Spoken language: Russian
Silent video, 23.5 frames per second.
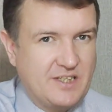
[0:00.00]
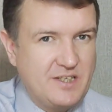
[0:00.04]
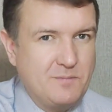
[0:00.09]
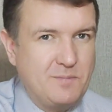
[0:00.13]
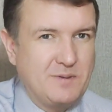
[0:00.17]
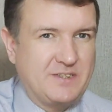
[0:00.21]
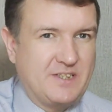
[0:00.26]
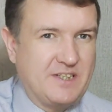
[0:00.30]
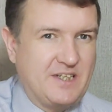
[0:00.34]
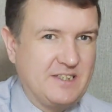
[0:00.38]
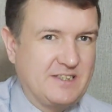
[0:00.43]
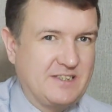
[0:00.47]

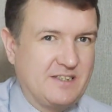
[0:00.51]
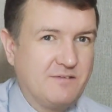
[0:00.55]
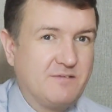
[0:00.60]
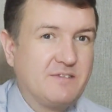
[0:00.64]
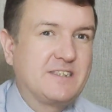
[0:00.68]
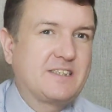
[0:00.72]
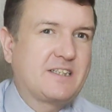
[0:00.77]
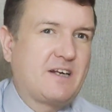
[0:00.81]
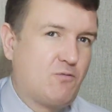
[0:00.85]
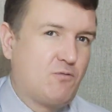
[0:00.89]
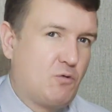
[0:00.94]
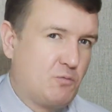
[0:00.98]
непосредственно в
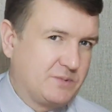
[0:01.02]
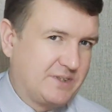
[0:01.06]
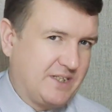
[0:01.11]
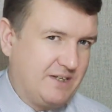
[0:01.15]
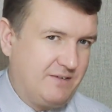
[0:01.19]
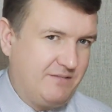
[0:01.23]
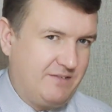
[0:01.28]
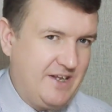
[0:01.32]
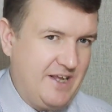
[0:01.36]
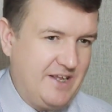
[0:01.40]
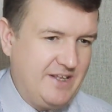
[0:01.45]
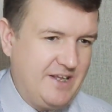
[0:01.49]
исковом
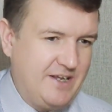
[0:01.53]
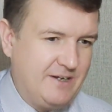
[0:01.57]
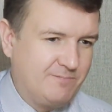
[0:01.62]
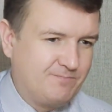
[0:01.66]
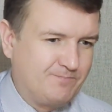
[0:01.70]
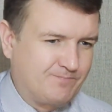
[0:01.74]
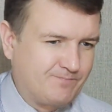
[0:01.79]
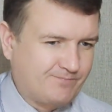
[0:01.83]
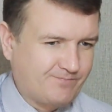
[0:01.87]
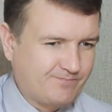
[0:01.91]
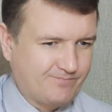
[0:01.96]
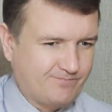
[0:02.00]
заявлении,
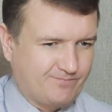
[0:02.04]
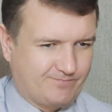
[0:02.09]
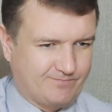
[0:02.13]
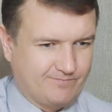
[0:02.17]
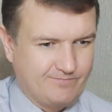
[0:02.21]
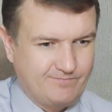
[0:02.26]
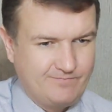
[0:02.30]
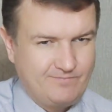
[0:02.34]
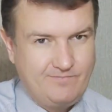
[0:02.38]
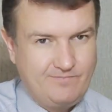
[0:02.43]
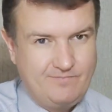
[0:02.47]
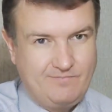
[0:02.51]

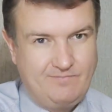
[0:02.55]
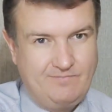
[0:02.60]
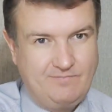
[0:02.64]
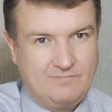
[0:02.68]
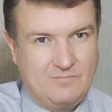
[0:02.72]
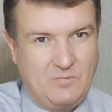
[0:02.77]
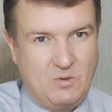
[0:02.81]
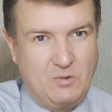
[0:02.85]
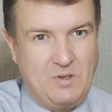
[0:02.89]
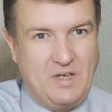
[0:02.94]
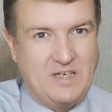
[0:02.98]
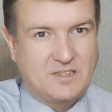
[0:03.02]

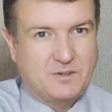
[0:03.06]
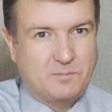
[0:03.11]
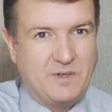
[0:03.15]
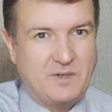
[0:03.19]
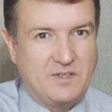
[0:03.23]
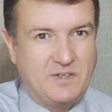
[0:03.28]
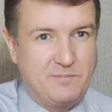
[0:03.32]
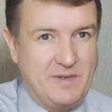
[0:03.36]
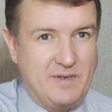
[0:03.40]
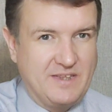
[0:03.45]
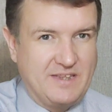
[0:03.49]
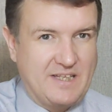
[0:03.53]
у нас
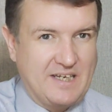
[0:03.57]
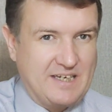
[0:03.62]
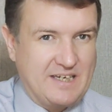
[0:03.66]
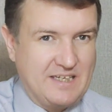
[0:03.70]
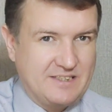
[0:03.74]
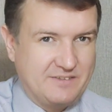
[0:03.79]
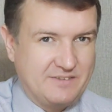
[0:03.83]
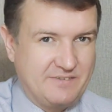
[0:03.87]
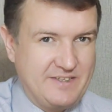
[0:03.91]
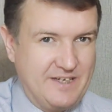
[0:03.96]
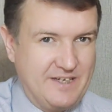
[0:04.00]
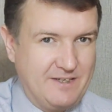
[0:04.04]
предмет
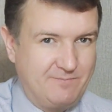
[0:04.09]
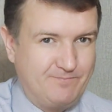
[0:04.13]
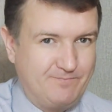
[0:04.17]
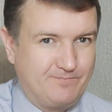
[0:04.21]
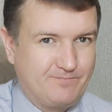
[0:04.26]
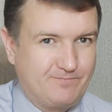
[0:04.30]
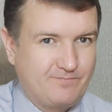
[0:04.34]
доказывания